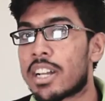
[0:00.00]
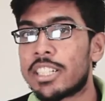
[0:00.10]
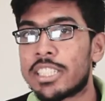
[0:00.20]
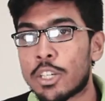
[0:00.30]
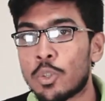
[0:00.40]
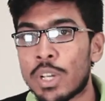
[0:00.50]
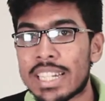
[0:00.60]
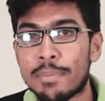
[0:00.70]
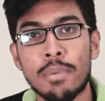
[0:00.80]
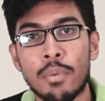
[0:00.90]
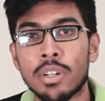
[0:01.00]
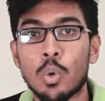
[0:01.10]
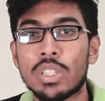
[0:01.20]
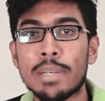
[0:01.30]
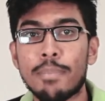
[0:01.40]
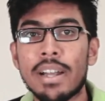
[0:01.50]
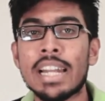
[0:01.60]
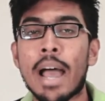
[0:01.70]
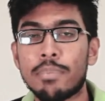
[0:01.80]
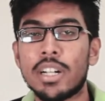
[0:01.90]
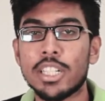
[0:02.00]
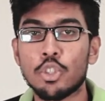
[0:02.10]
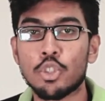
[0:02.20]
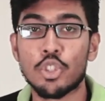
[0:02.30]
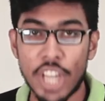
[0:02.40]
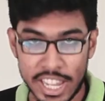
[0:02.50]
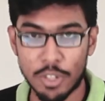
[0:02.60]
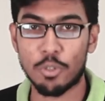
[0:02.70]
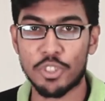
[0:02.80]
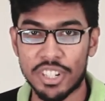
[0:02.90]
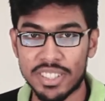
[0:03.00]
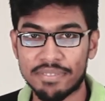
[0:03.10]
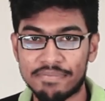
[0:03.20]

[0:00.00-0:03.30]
কার্ডের যে কোনো একটি ব্যবহার করতেই পারেন আপনার নিজস্ব চাহিদা অনুসারে